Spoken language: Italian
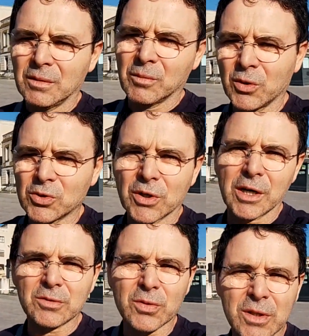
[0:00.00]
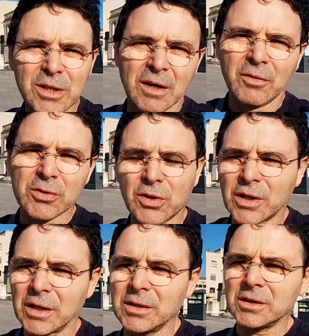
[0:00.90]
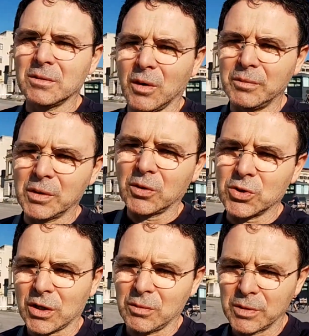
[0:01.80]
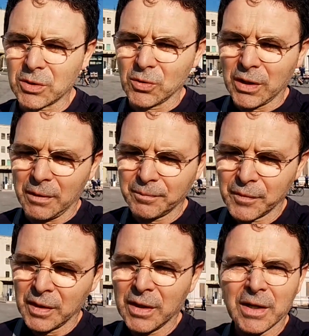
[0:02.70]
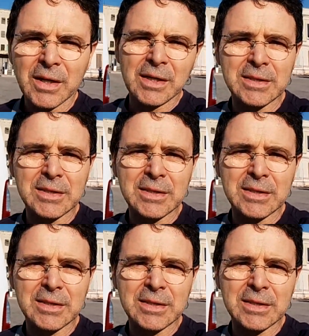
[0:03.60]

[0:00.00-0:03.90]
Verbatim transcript: Buongiorno a tutti dal vostro carissimo amico Giacomo Introna.